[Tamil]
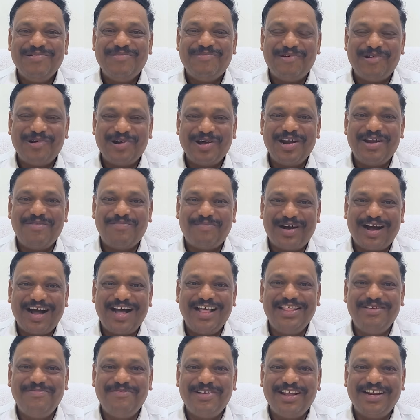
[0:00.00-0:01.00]
உங்களில்
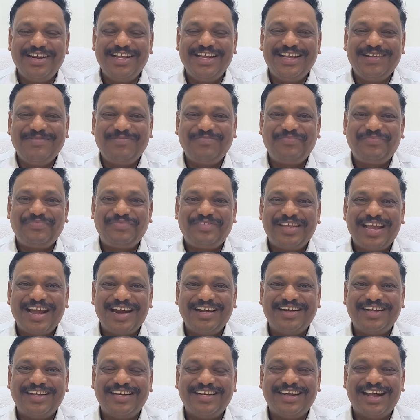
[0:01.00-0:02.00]
பாதி பேர்
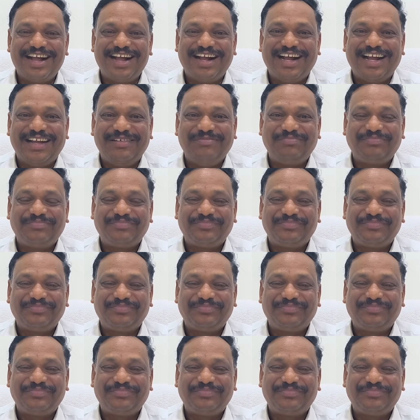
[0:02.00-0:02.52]
என்கிட்ட இருக்காங்க